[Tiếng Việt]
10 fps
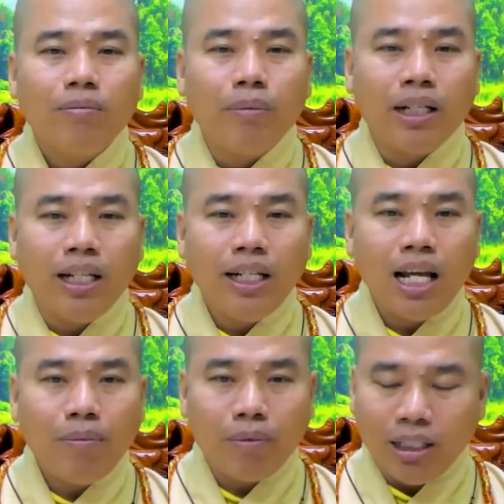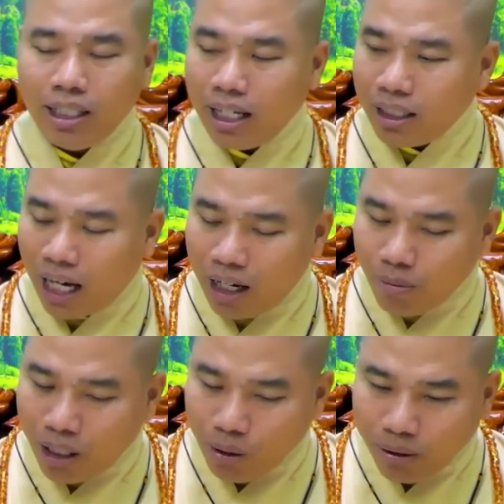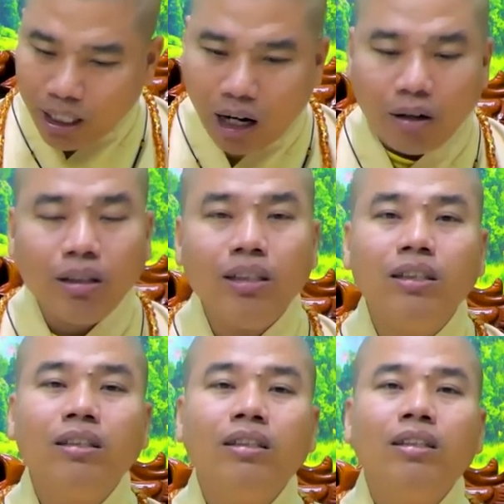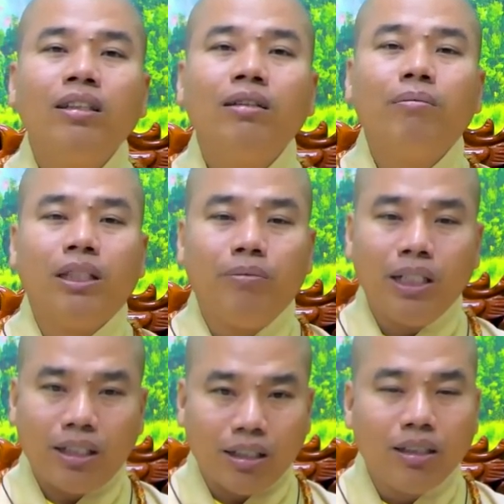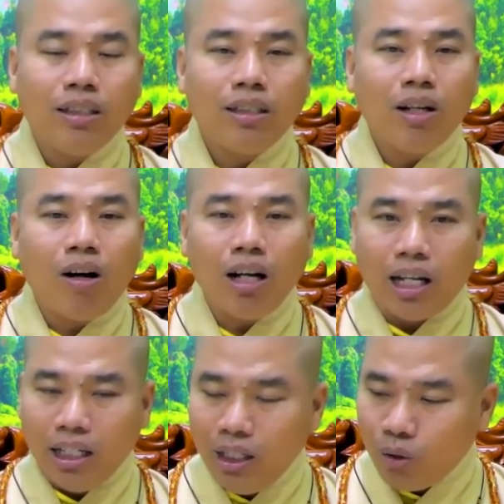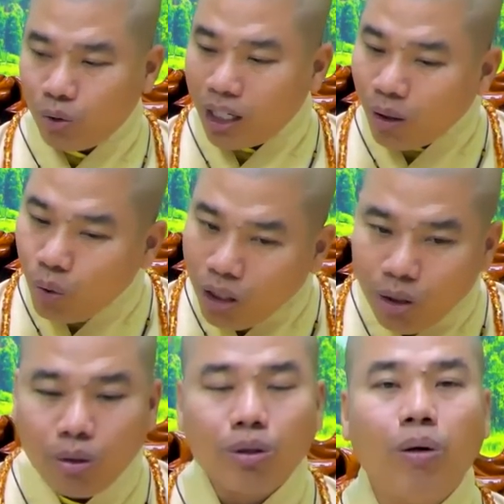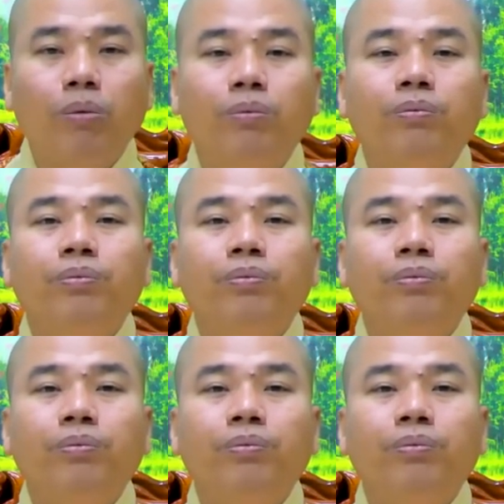mình đi đến mình chân thật không hiểu mình hỏi mình biết sửa đó là điều chân quý vô cùng